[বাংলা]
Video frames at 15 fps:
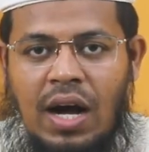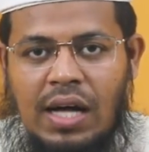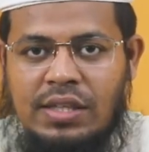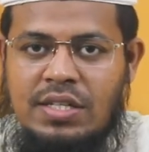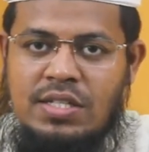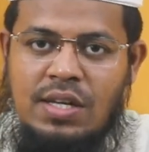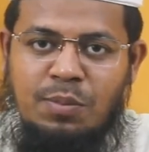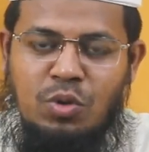
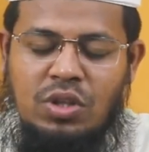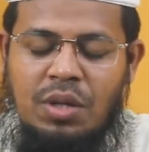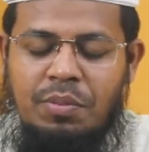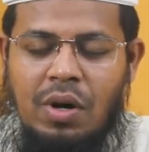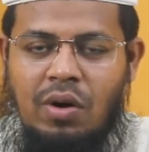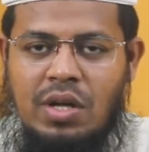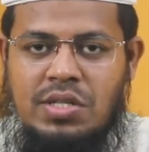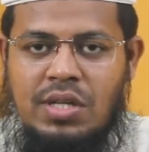হাদিসের মধ্যে
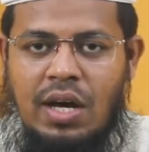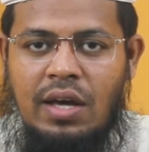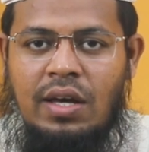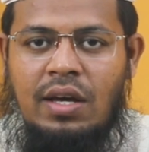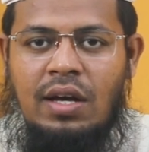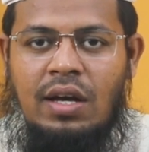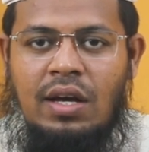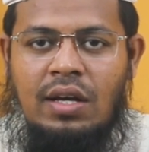পাওয়া যায়
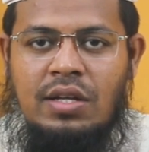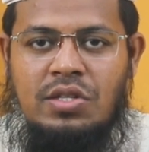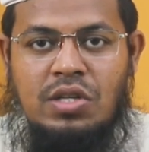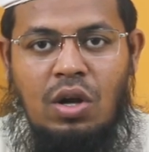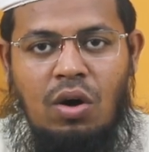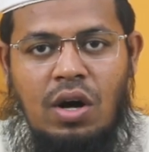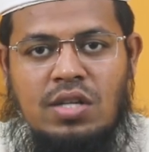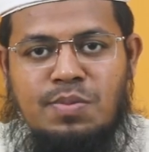
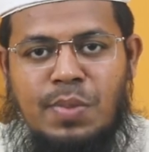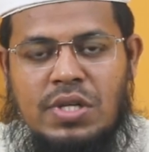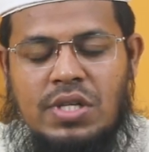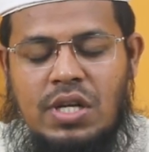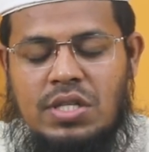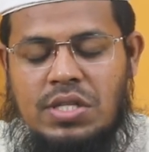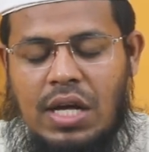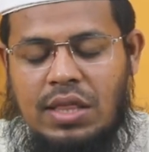জিরহাজ
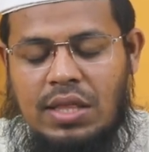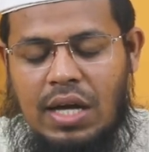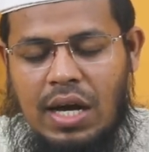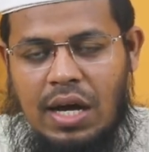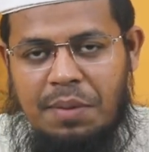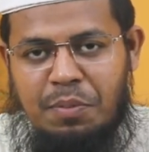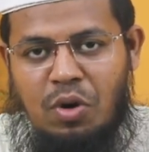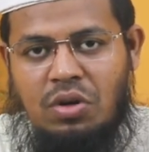মাসের চাঁদ
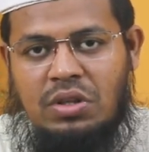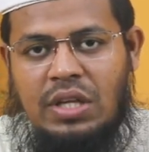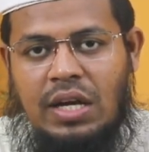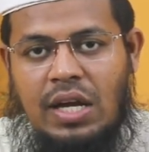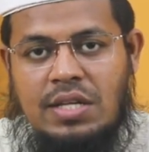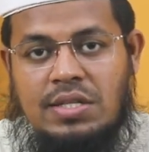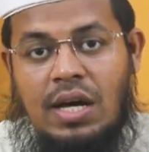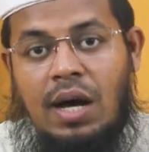দেখার পর
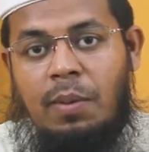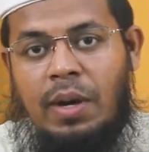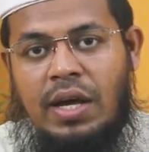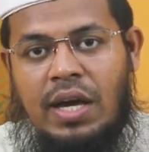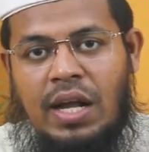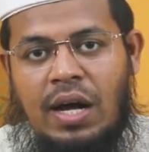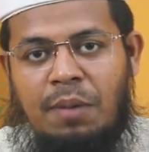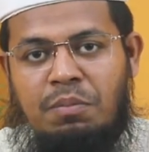থেকে সাহাবাই
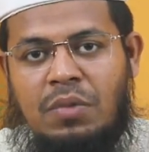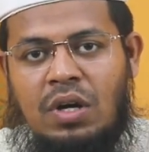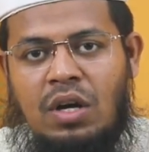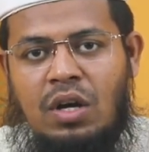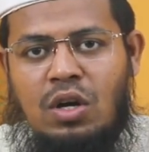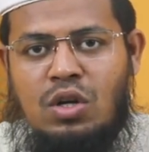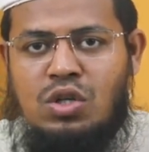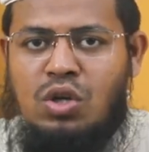কেরাম
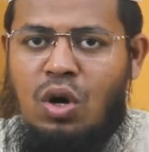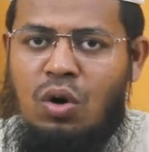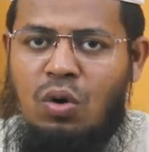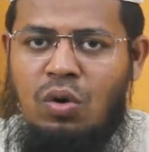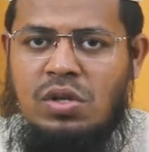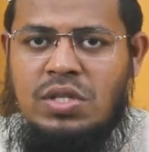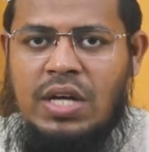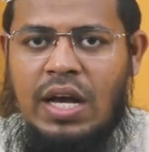
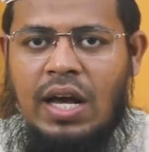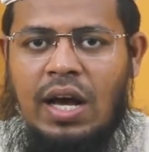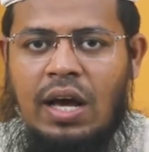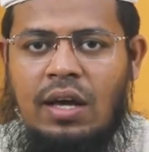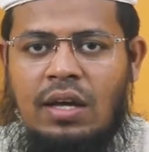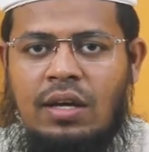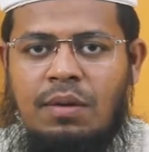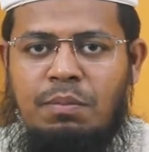সকল জায়গায়